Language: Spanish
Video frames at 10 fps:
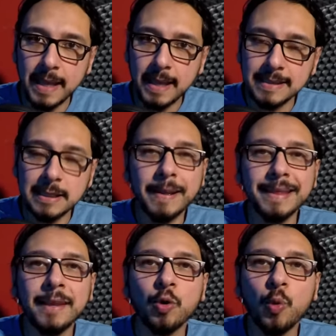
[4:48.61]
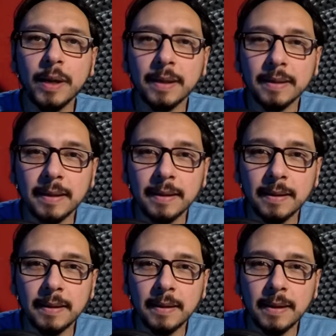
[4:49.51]
se habrán dado cuenta
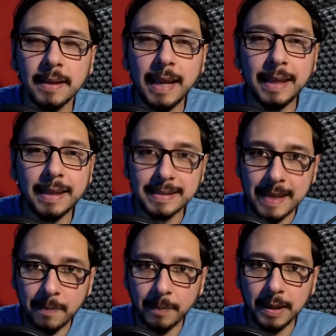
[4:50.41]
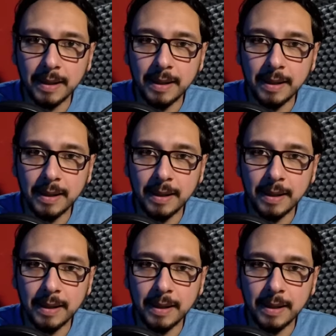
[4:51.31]
que esta samba,